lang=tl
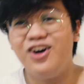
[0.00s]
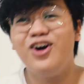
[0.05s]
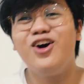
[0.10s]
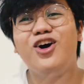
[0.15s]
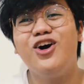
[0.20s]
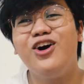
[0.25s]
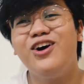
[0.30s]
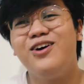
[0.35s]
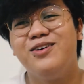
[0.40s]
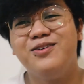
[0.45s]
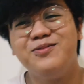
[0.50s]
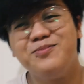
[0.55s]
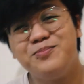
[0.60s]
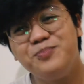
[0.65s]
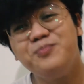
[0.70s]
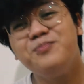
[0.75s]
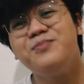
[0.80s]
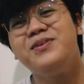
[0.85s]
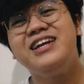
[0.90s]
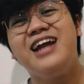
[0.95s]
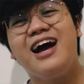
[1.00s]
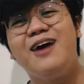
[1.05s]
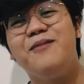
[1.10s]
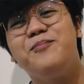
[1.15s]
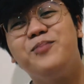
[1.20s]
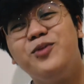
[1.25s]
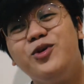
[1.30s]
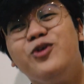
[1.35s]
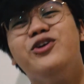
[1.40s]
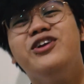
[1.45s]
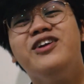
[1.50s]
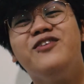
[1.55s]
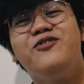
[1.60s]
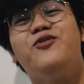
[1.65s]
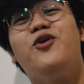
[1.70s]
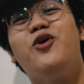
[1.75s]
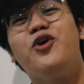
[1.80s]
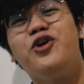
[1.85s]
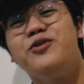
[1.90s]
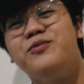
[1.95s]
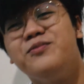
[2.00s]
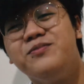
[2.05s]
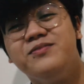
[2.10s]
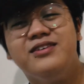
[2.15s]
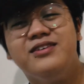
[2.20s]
Oo, pinaka-pure na form.